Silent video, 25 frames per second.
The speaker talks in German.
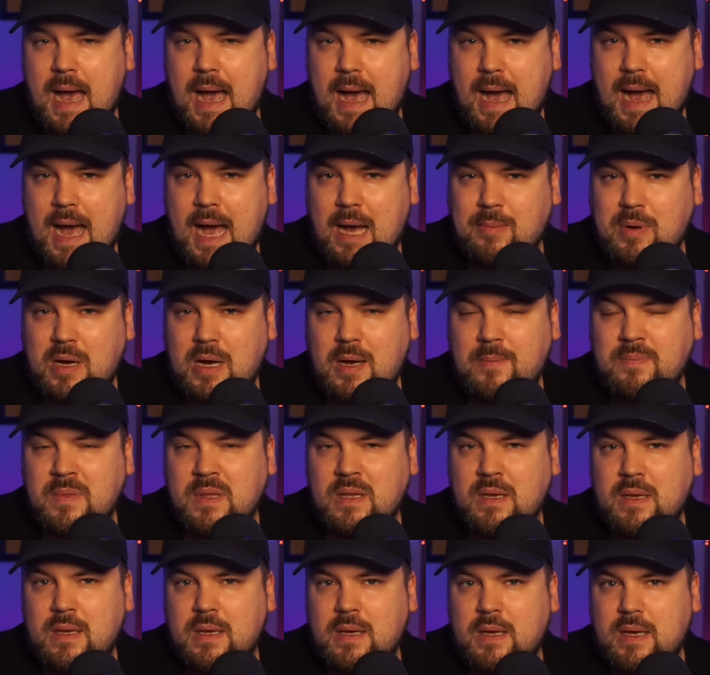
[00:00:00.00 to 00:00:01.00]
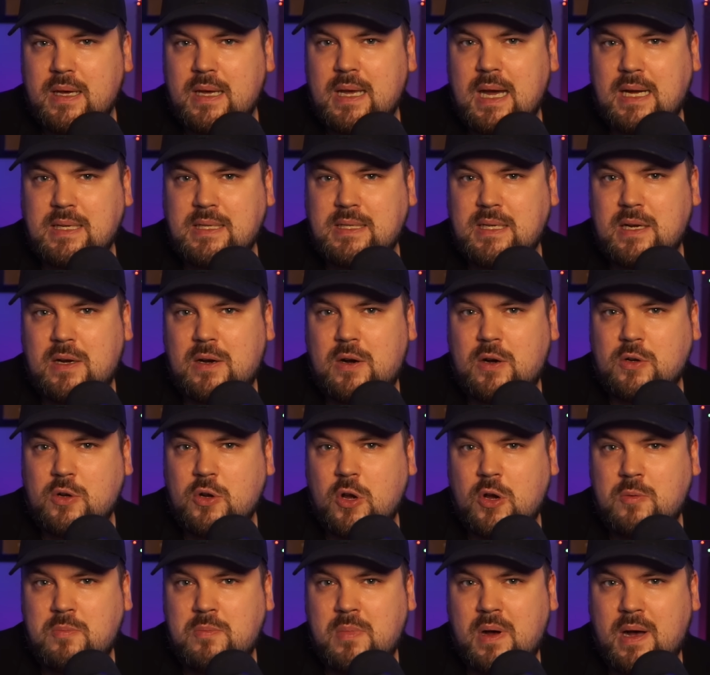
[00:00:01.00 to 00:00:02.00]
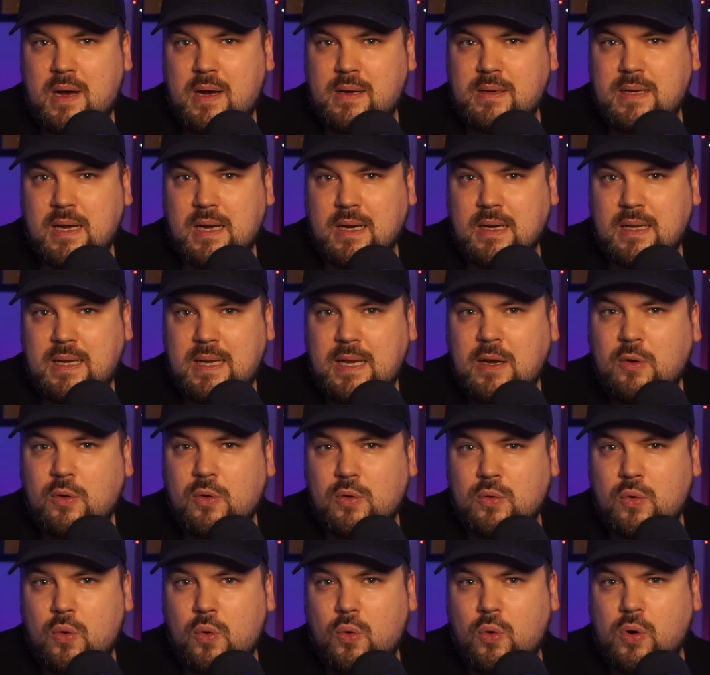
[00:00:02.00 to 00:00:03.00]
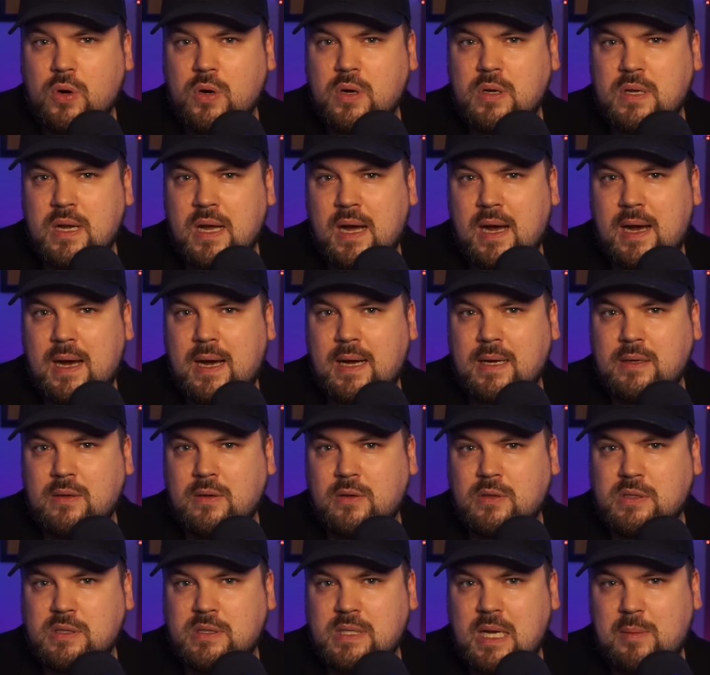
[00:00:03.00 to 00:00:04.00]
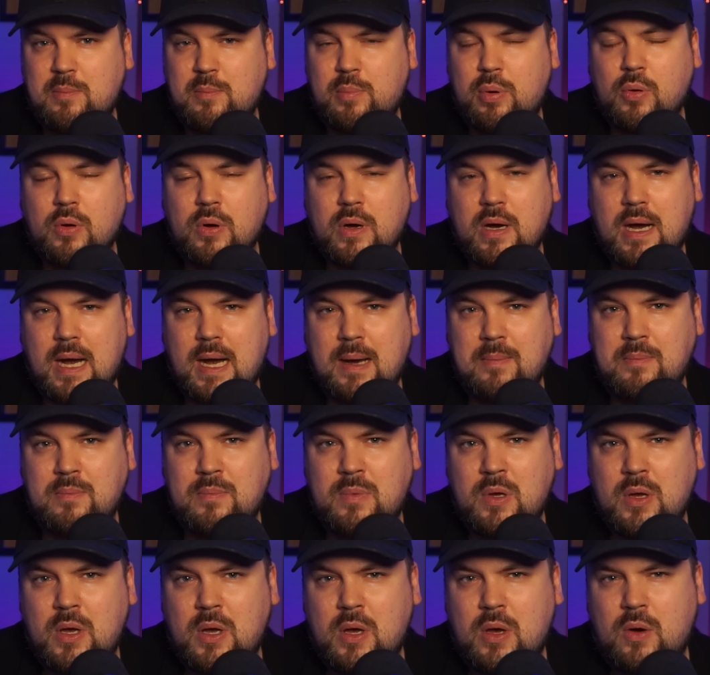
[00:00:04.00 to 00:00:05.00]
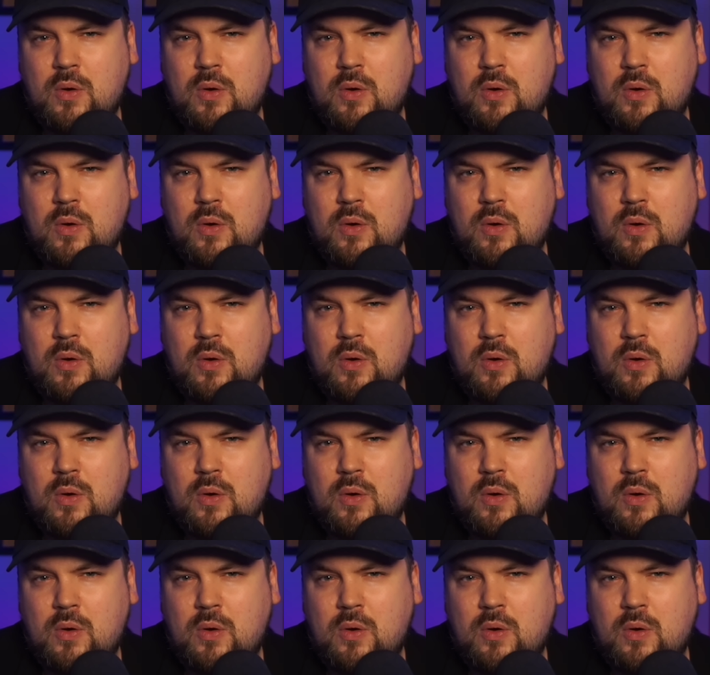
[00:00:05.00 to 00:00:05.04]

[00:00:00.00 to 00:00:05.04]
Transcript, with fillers: Aber er hat hier auch nochmal eine Erklärung hochgeladen aus seinem Programm.